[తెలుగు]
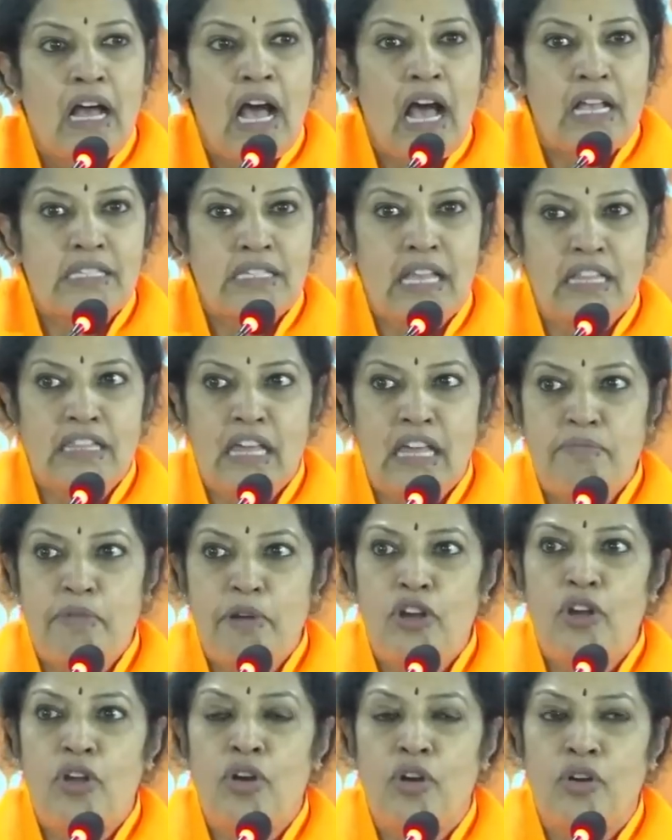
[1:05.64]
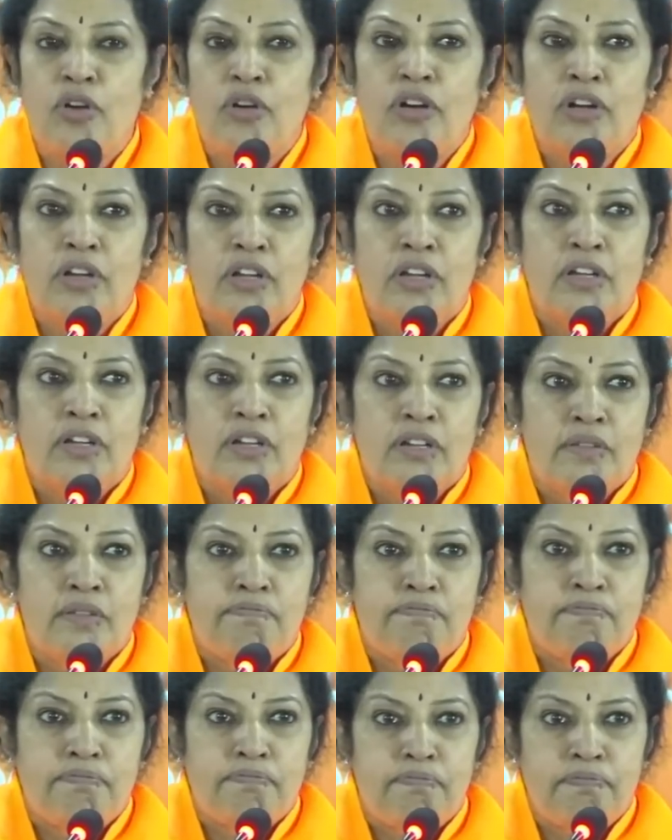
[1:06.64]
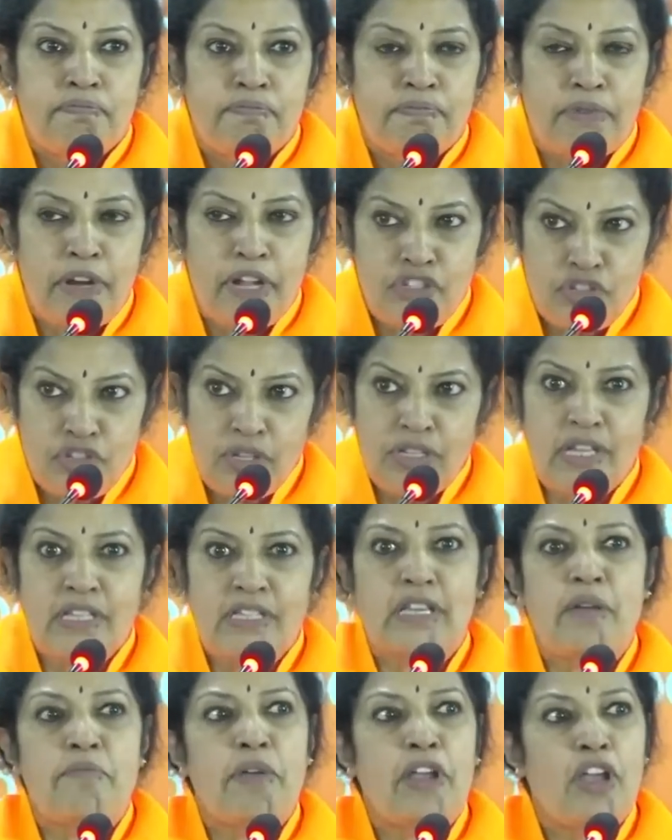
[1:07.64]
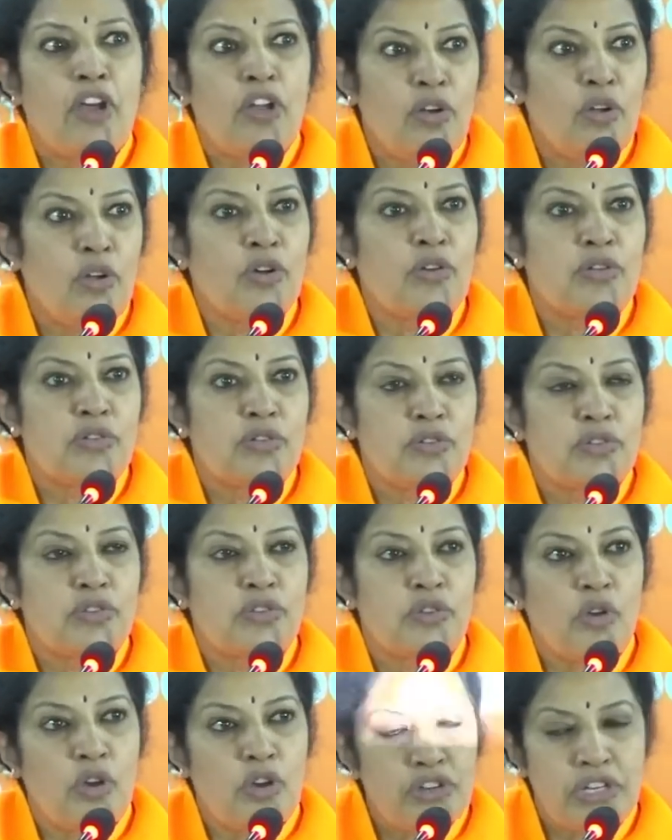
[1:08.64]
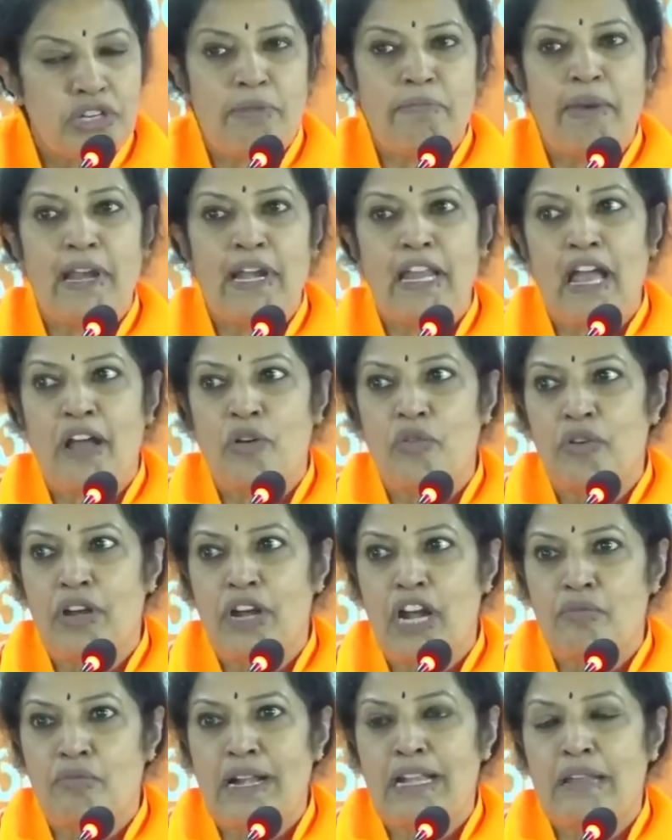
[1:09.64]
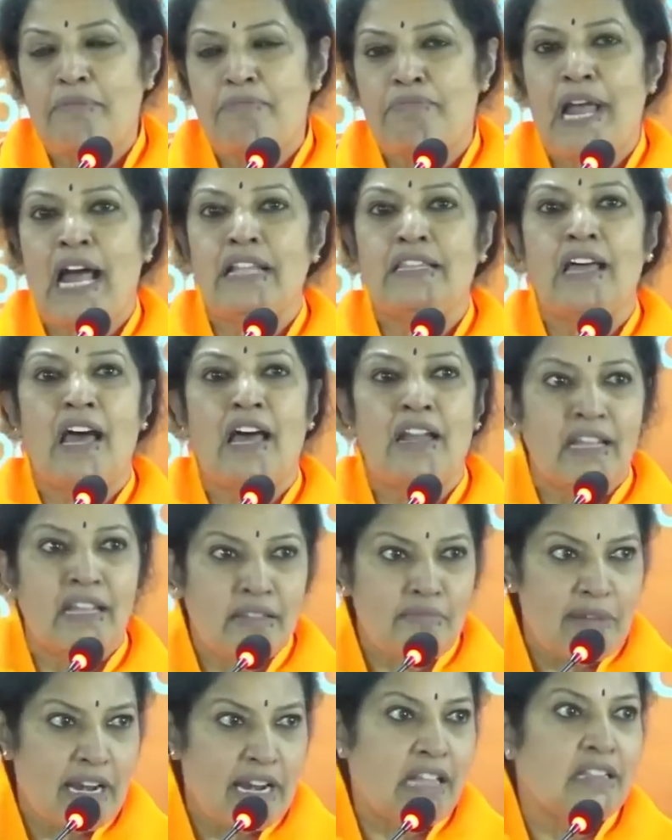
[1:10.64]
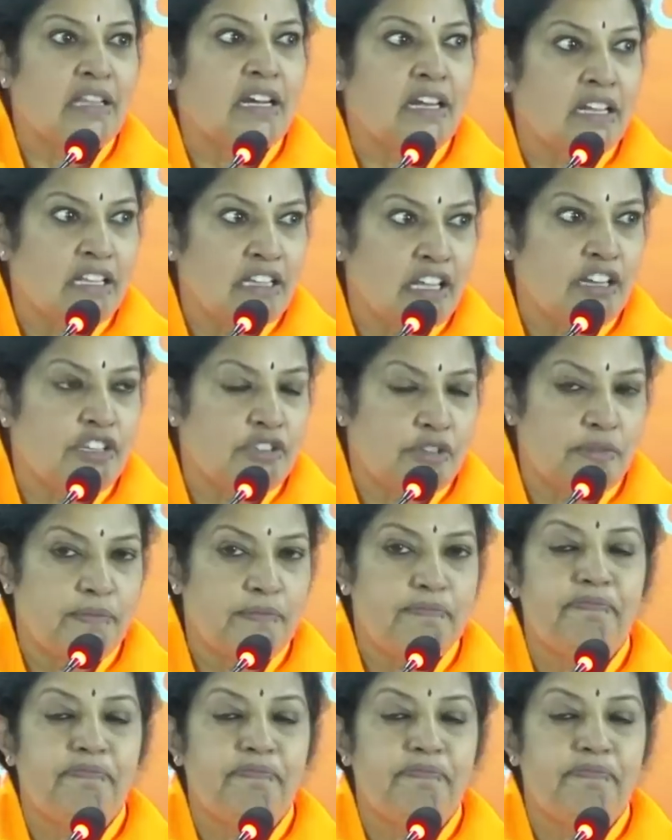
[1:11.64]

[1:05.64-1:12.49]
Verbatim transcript: ఆ సందర్భంలో ప్రస్తుత సమయంలో సోషల్ మీడియాకు ఉన్నటువంటి ప్రాధాన్యత మనందరికీ తెలుసు